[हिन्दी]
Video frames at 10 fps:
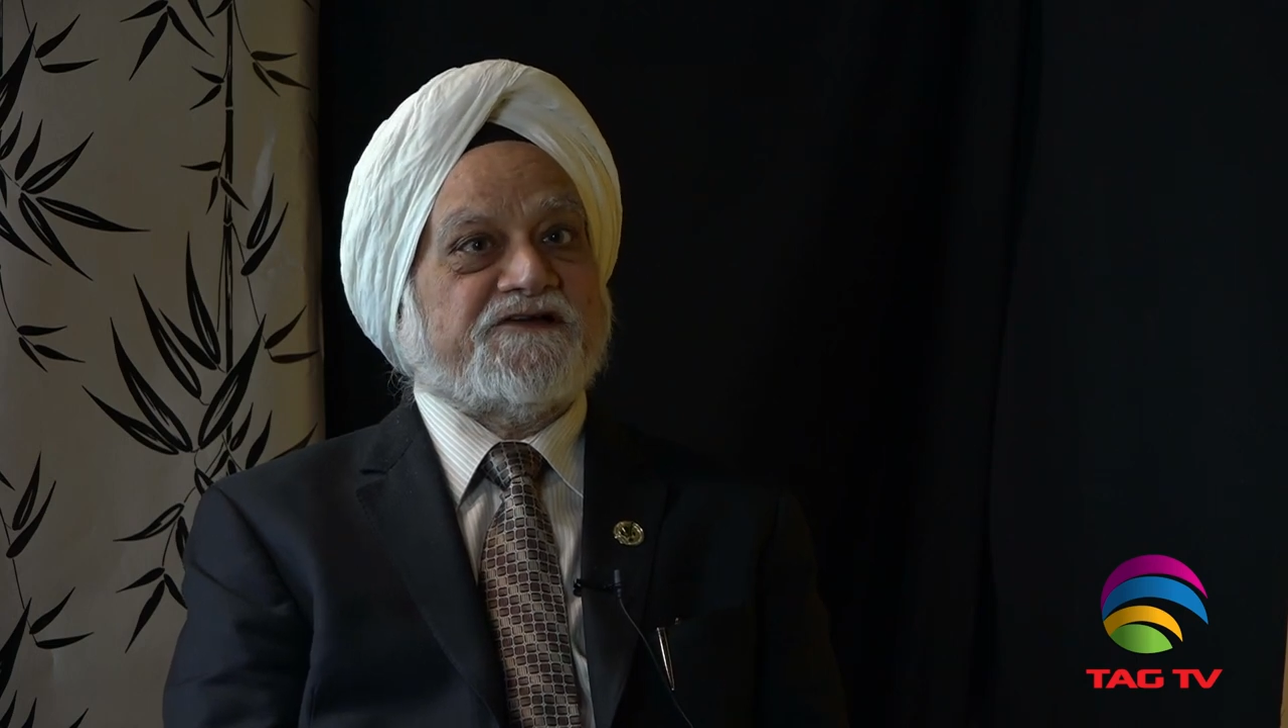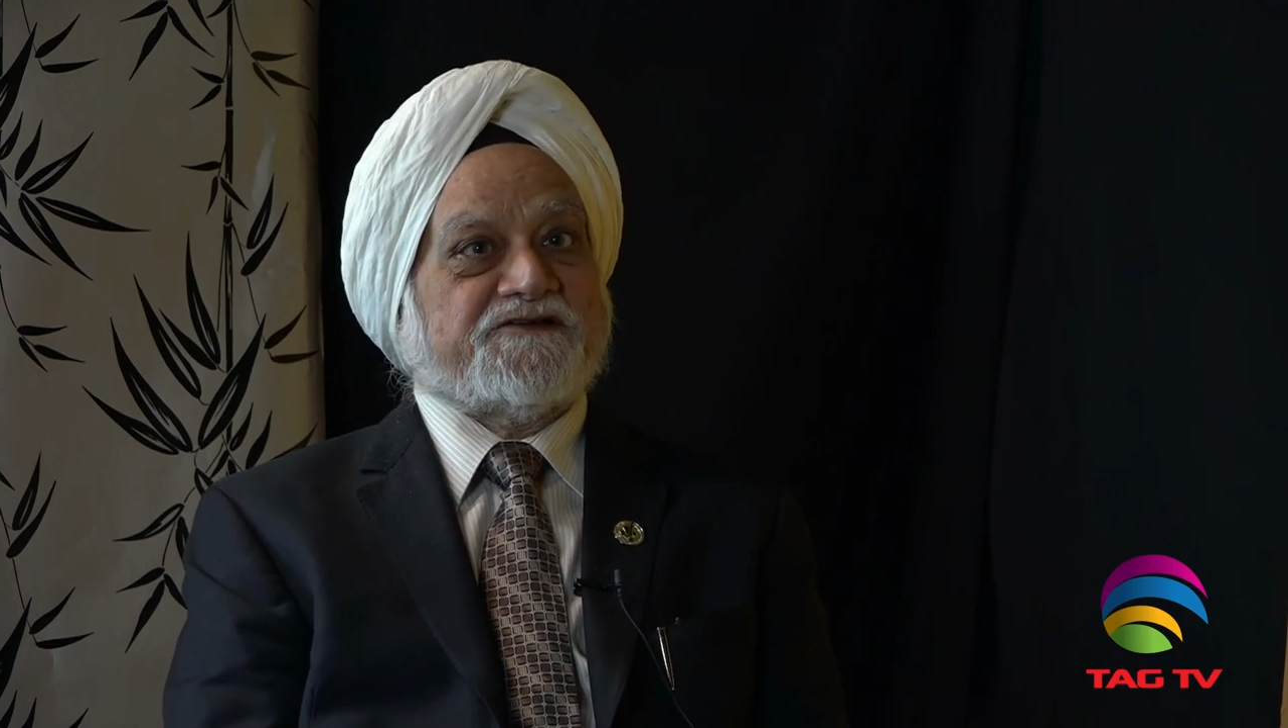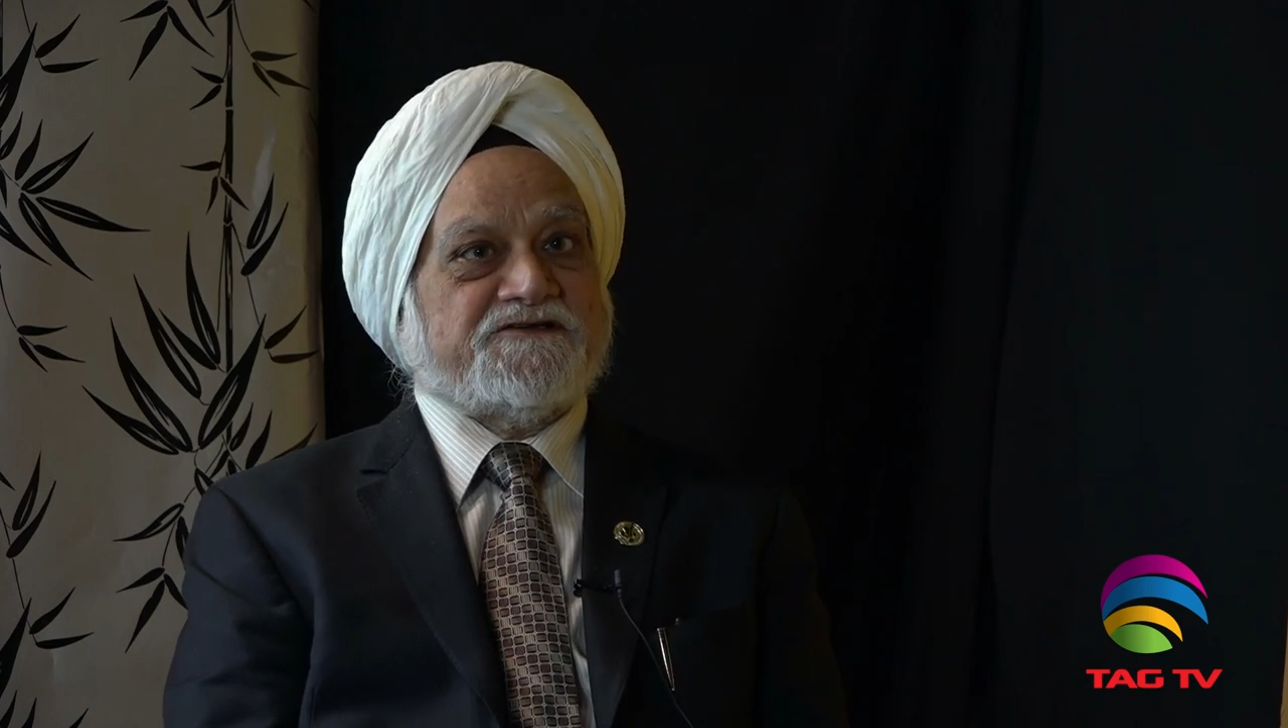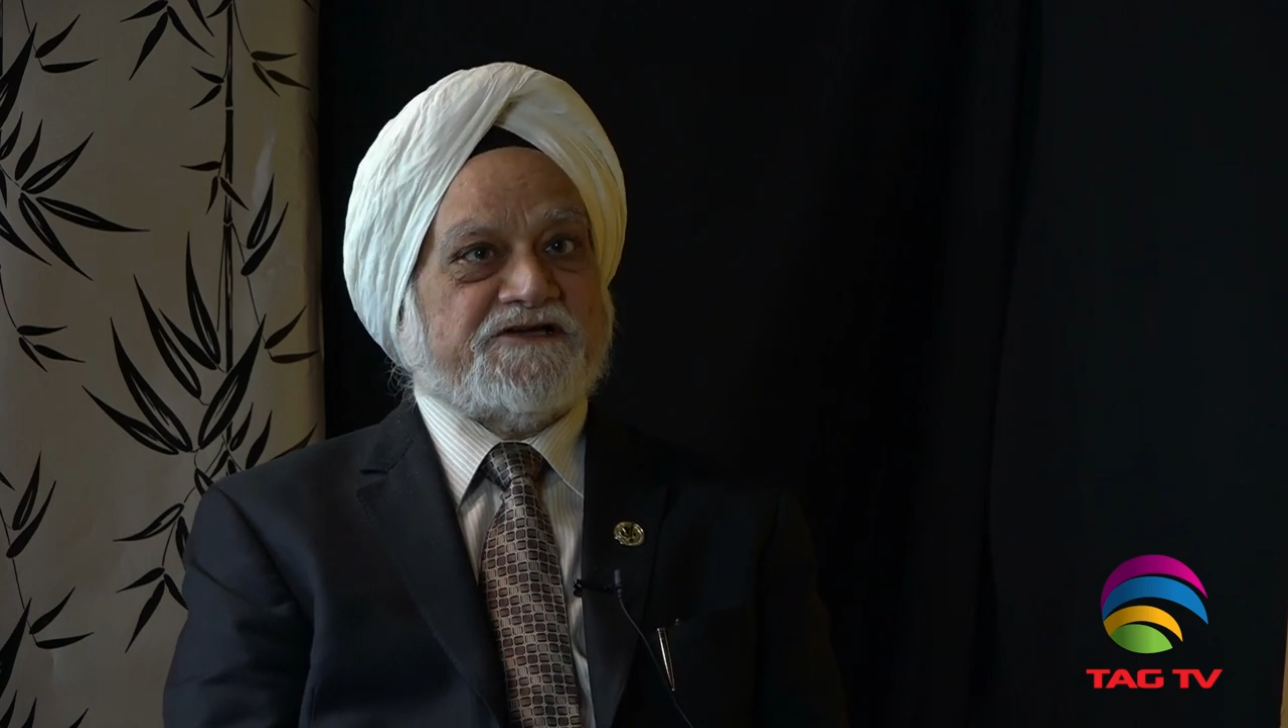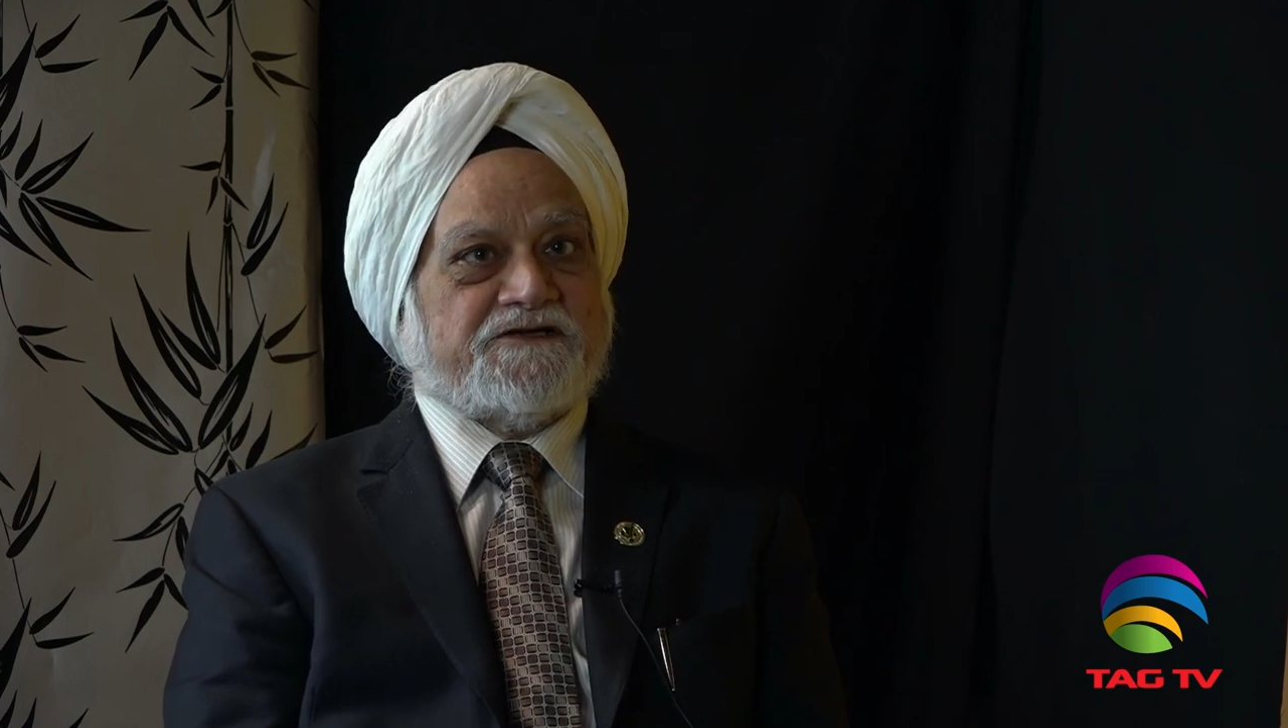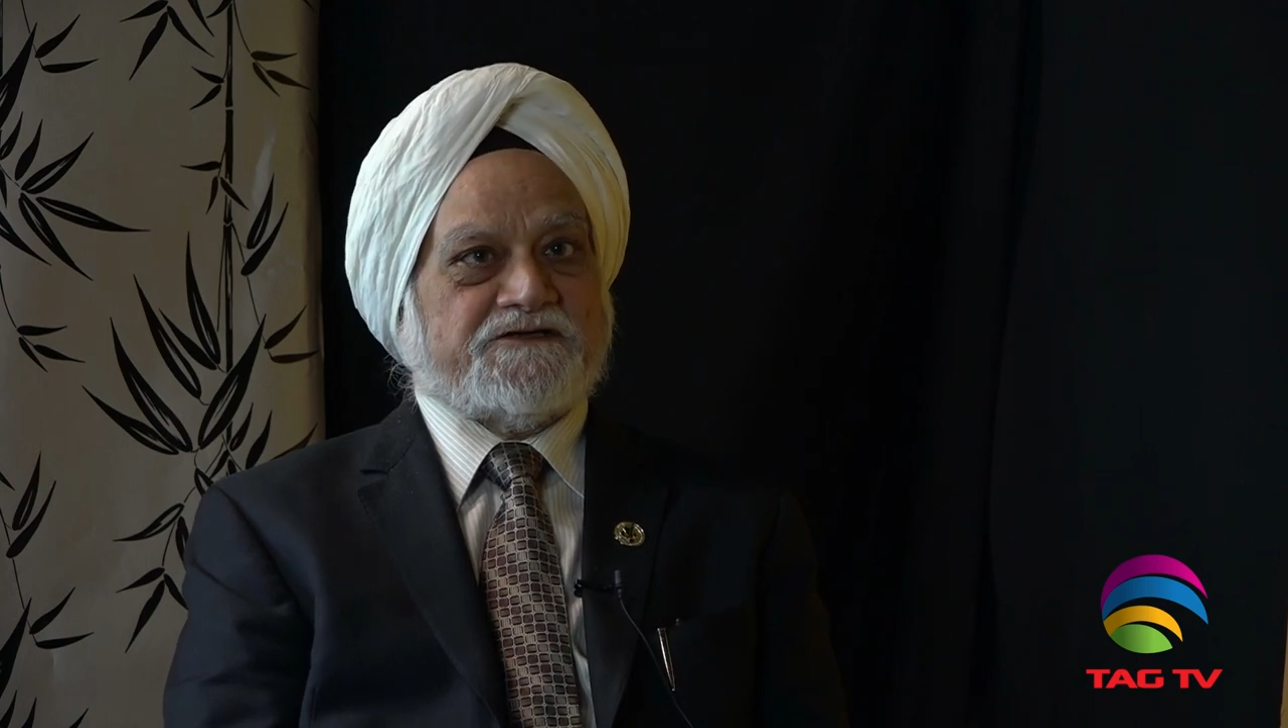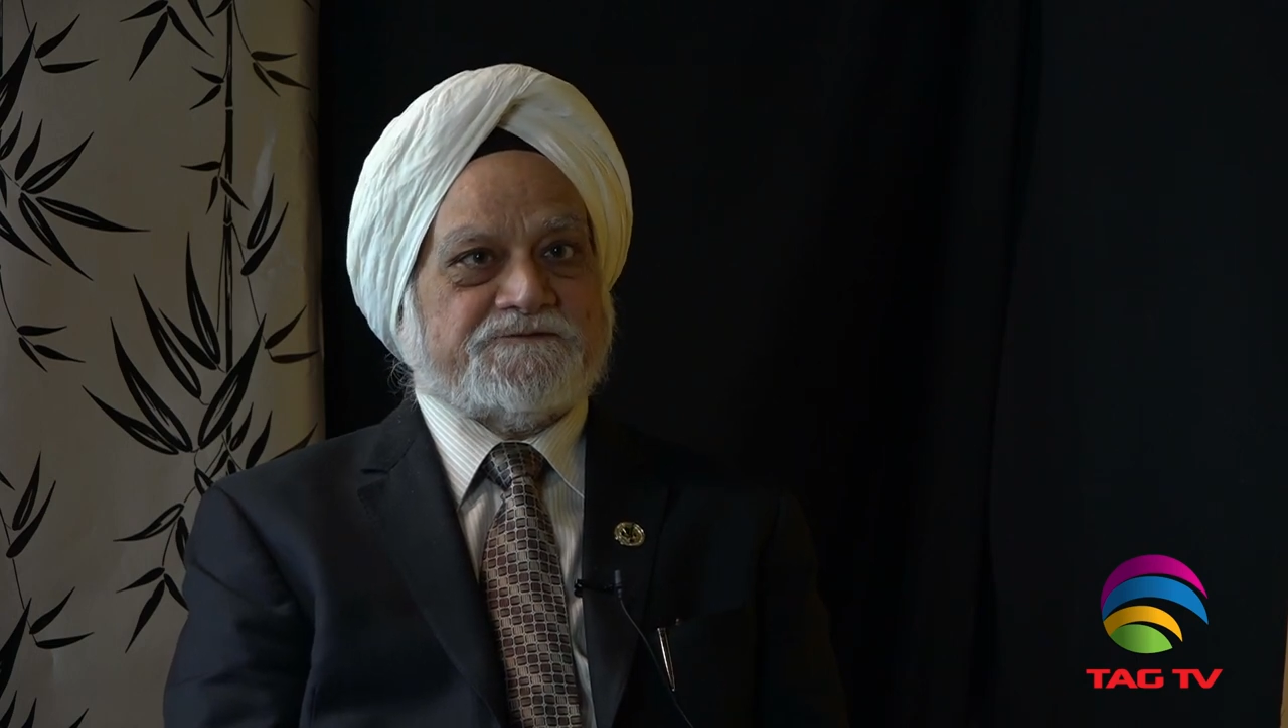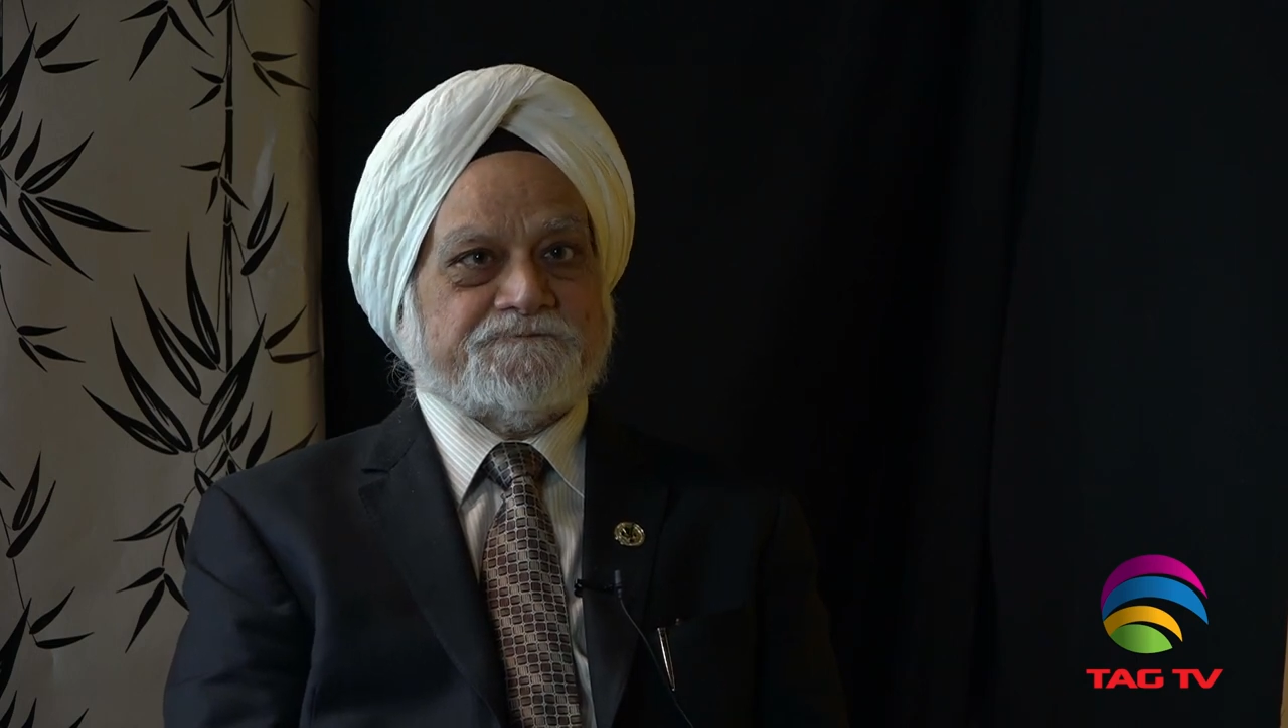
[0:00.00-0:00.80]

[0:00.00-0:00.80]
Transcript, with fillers: सेक्रेटरी जनरल